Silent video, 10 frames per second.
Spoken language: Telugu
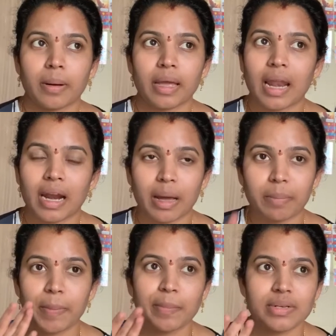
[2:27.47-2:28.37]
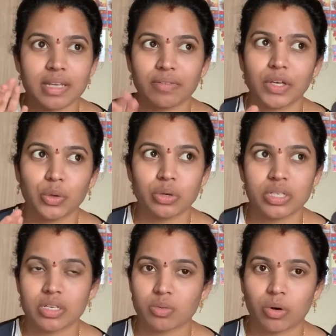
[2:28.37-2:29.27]
ఎలా నా పింపుల్స్ అవి క్యూర్
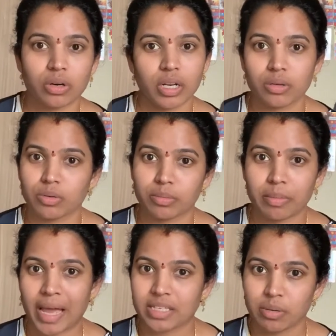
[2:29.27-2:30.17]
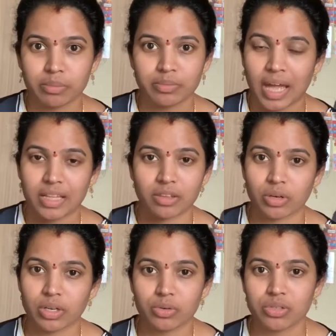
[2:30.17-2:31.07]
చేసుకోవడం నేను మ్యాక్సిమం దాంతోనే
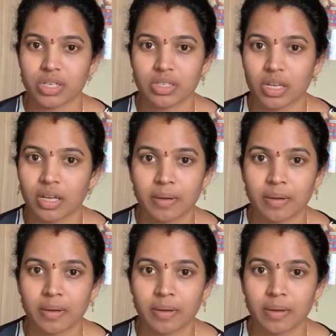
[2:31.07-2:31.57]
యూస్ చేసే